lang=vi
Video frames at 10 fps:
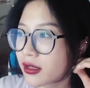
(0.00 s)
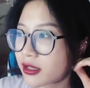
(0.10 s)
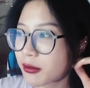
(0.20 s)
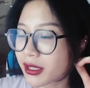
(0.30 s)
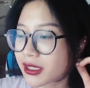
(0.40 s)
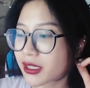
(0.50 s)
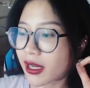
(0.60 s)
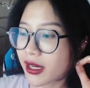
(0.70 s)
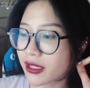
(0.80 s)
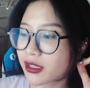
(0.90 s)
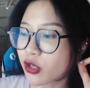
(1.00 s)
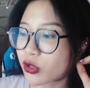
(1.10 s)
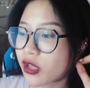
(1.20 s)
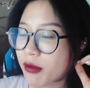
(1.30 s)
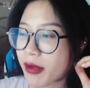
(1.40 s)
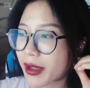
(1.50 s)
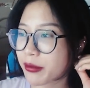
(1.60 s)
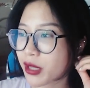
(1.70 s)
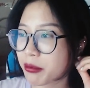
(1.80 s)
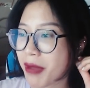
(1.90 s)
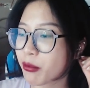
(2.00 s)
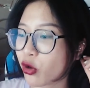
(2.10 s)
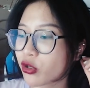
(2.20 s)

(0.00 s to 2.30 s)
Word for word: nhưng mà chị thấy là những đối tượng mà em em mai mối cho